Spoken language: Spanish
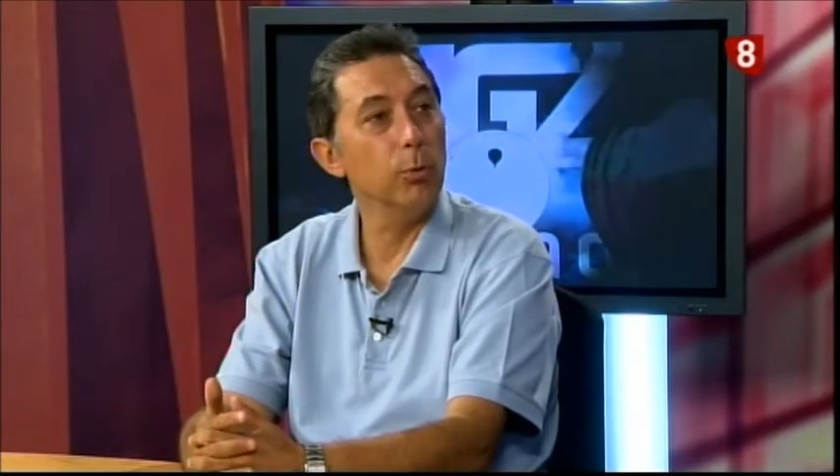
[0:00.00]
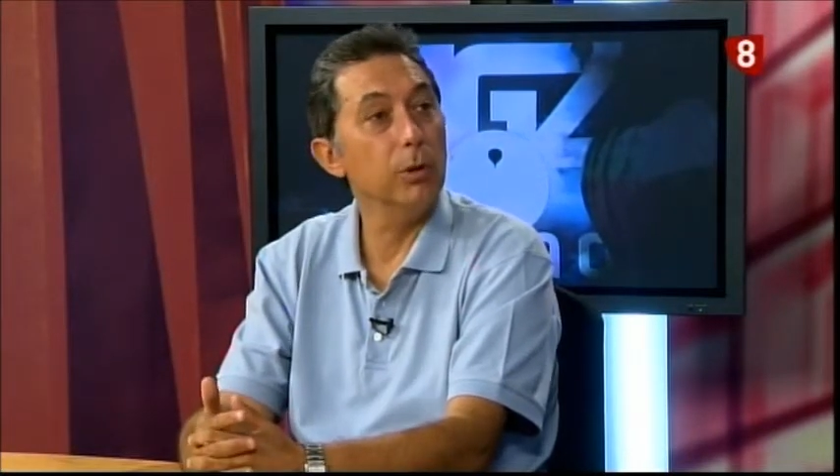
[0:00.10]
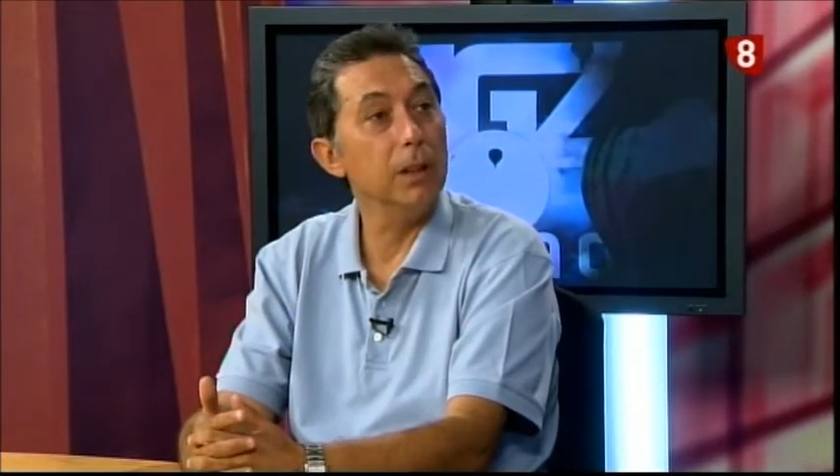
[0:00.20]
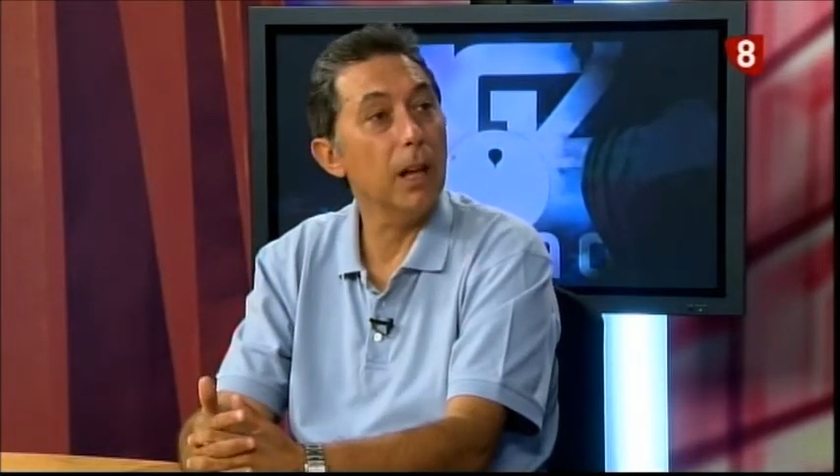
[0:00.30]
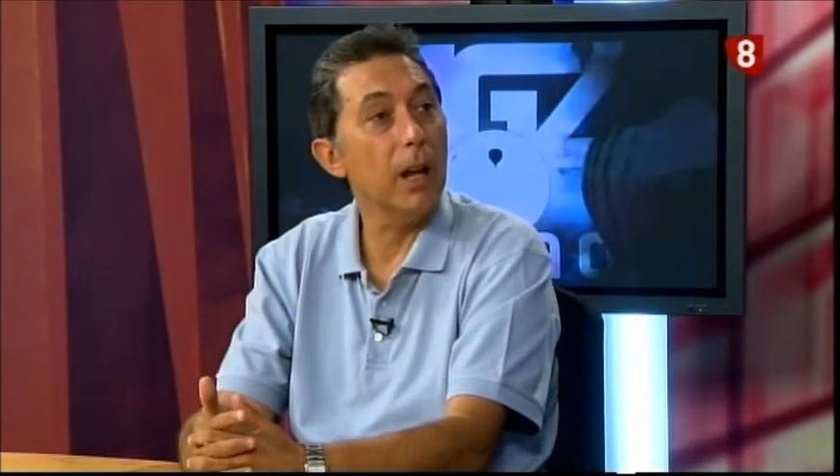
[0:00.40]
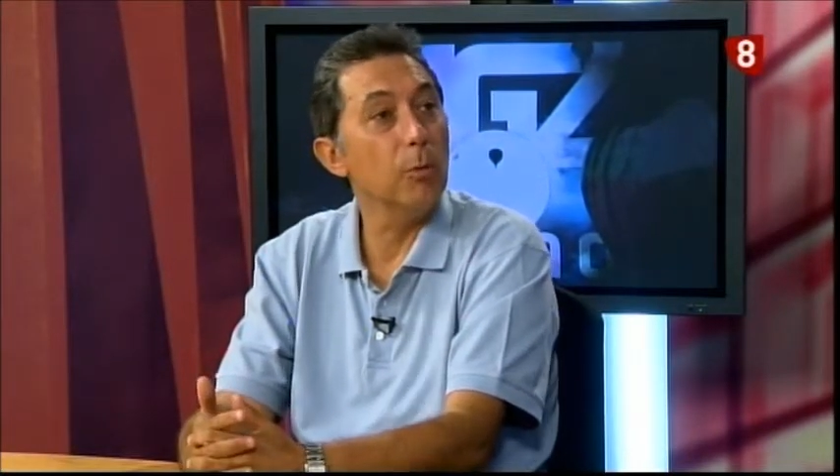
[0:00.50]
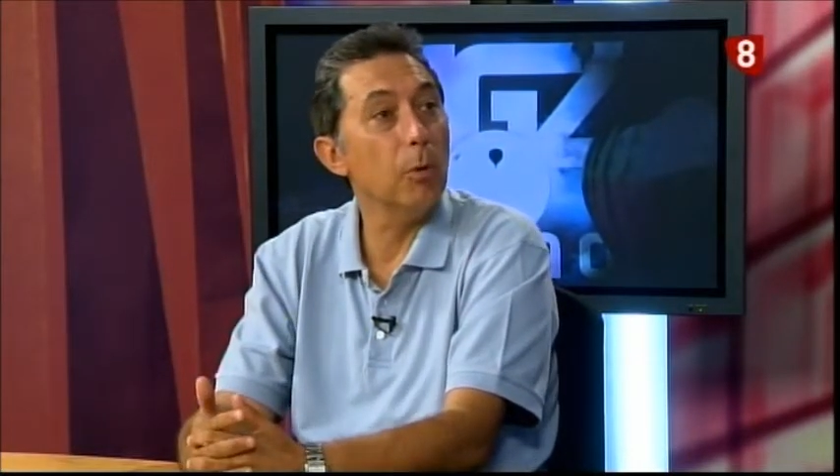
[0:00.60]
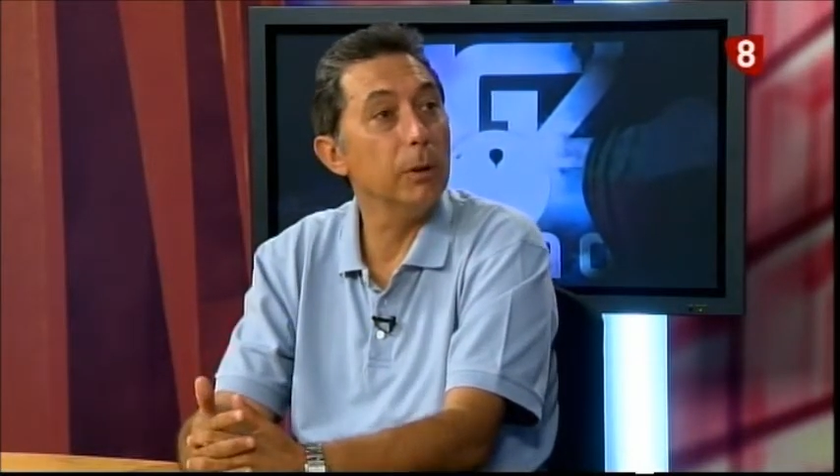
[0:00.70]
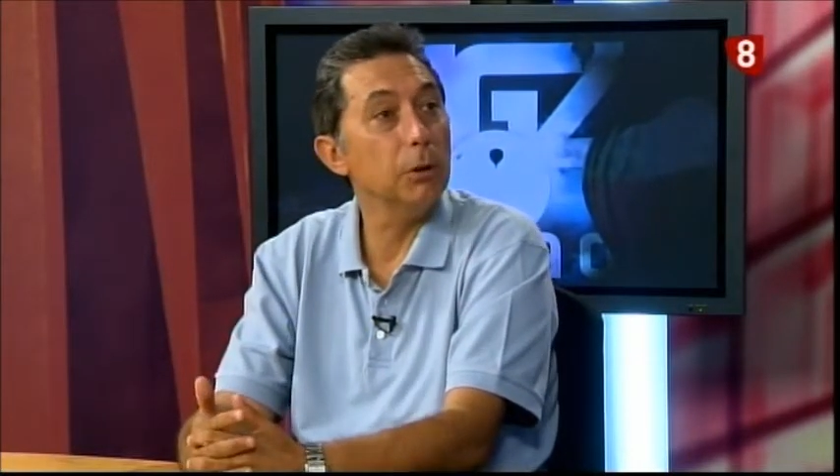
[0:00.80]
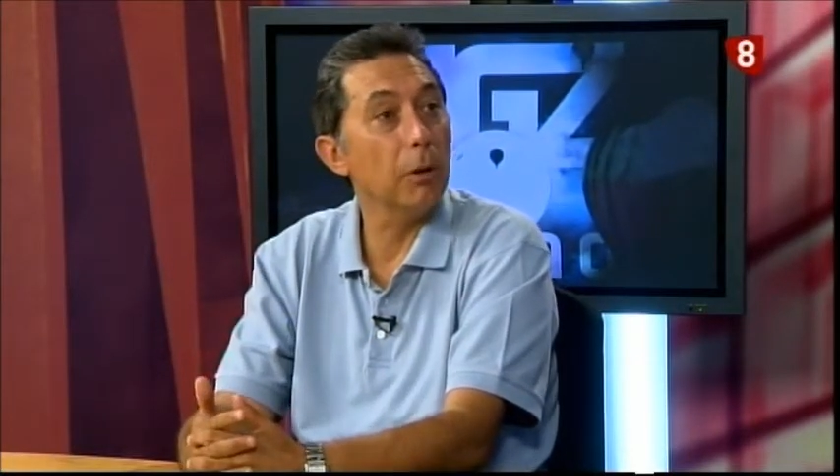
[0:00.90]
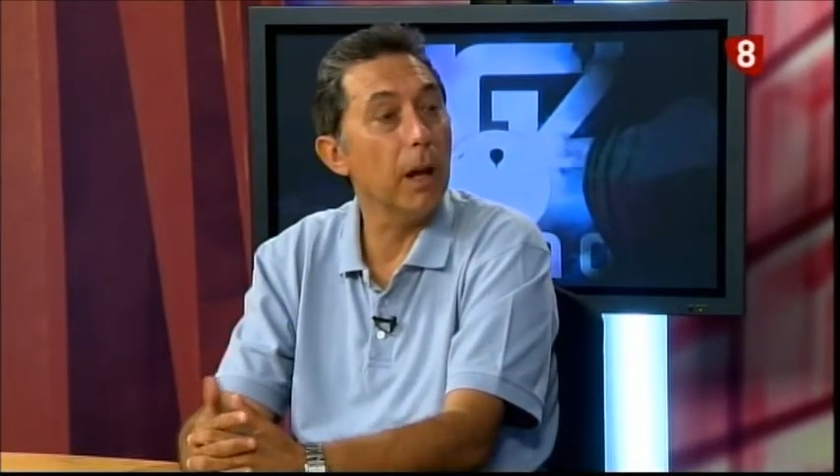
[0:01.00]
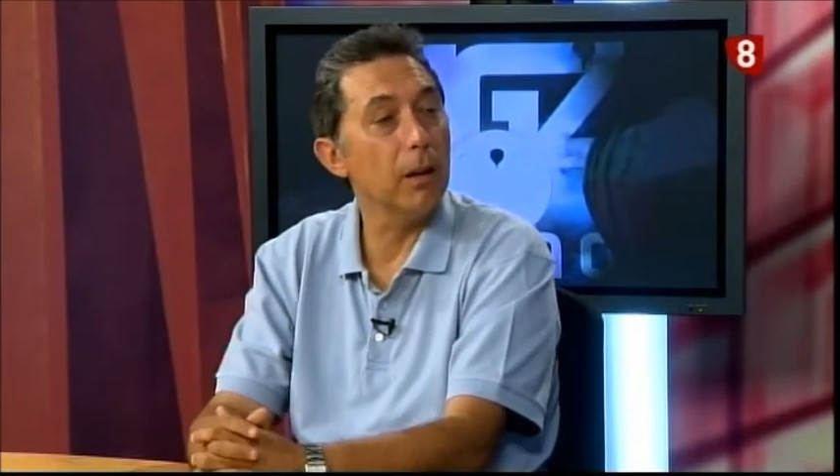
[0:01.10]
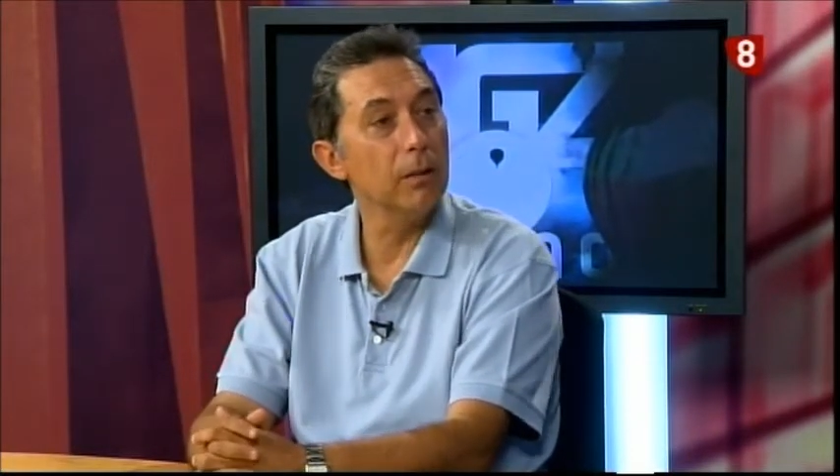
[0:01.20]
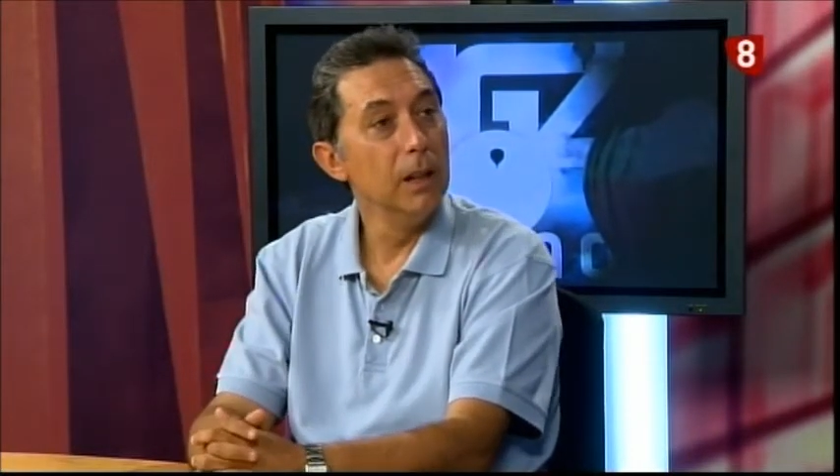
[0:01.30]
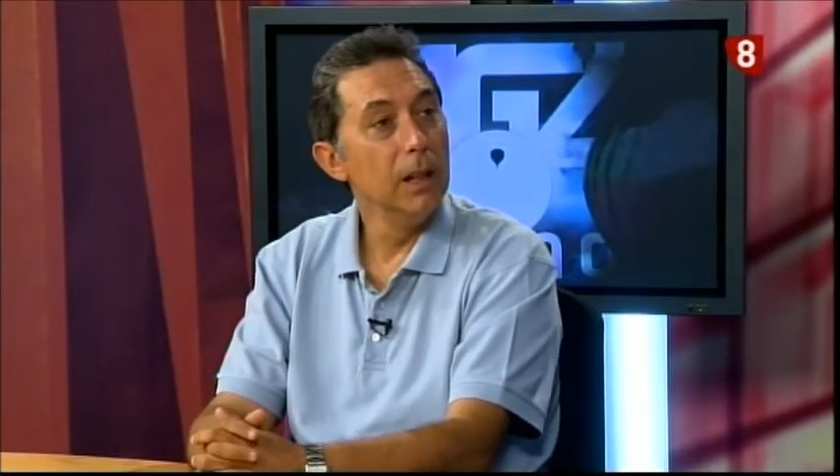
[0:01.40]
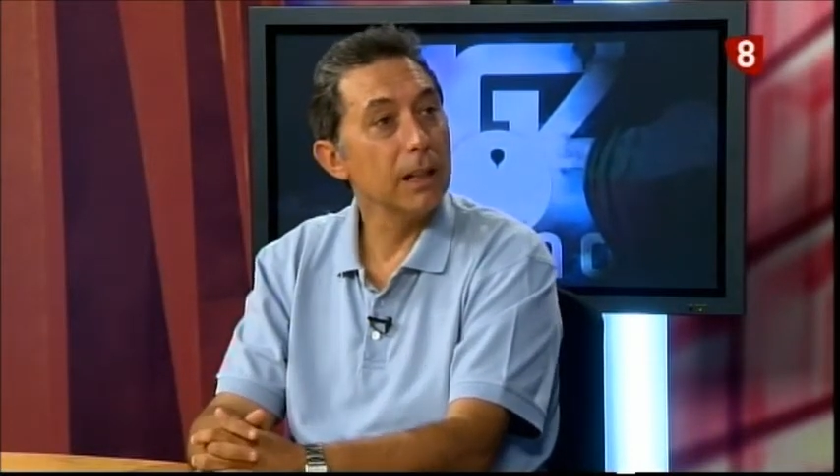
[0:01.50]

un día, en un momento dado,